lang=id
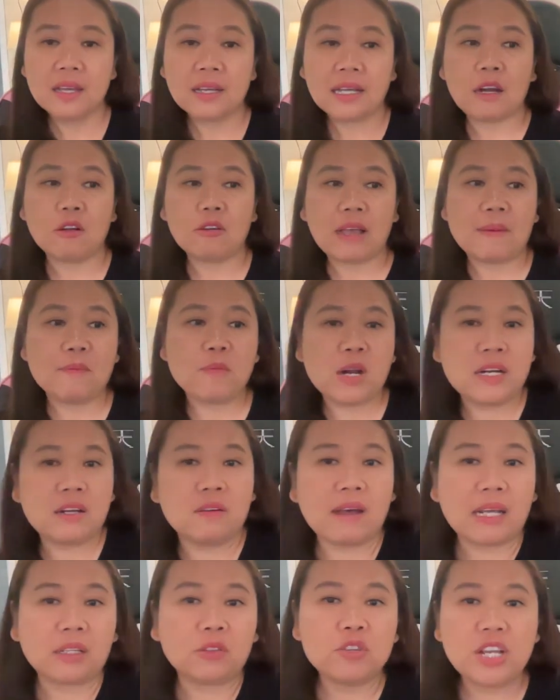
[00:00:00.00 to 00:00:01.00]
Kalau kamu ada
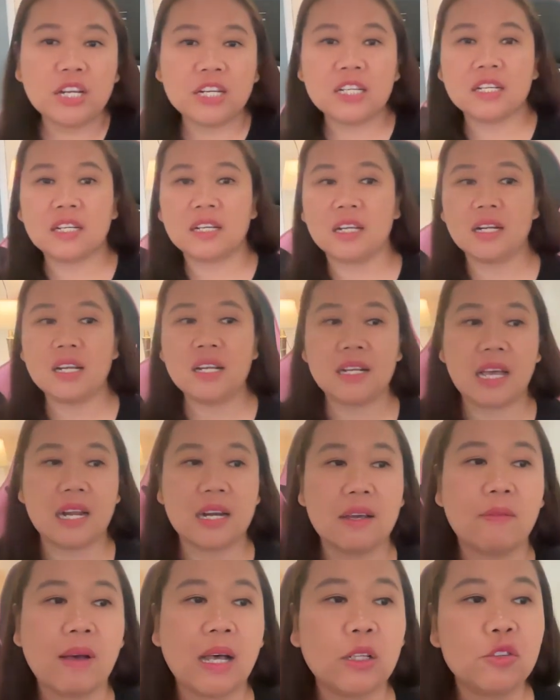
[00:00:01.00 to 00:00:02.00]
waktu ya didengerin, nggak
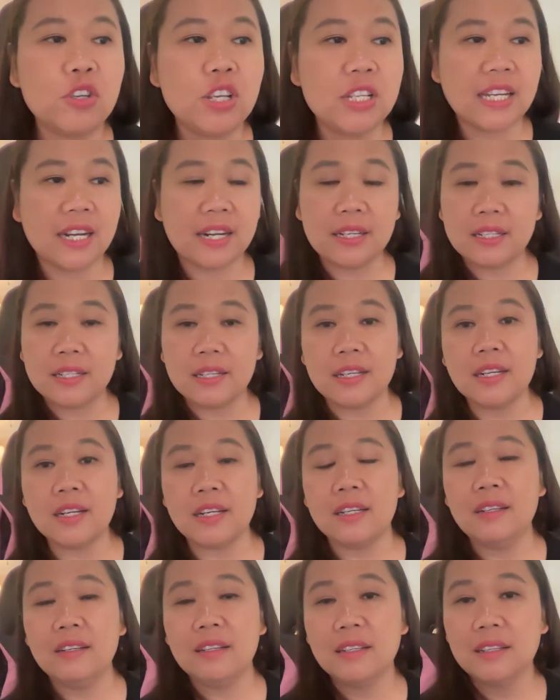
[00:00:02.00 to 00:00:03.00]
ada waktu ya jangan
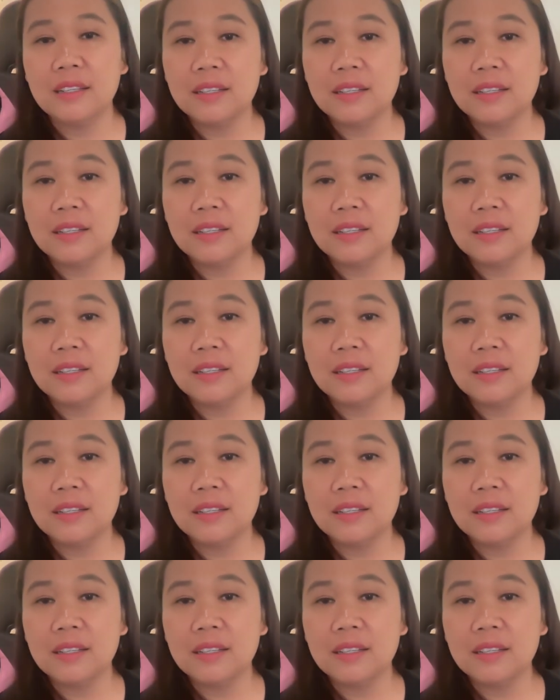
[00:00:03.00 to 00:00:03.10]
didengerin.